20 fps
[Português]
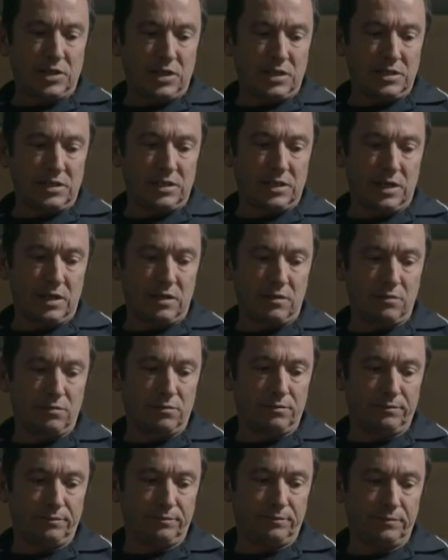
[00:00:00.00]
está encerrado.
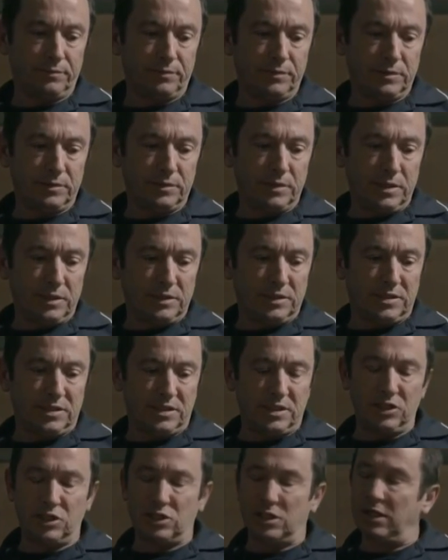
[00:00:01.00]
Para mim, não.
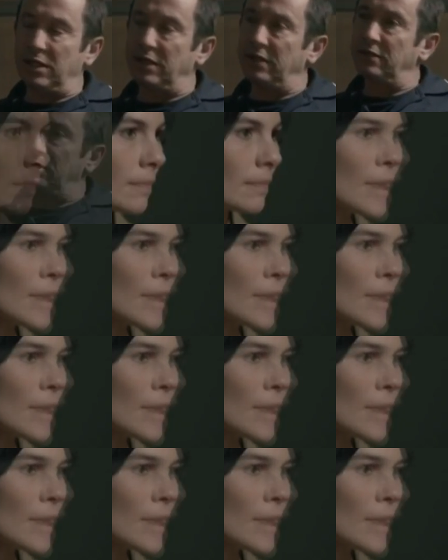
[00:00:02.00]
Desiste, Lena.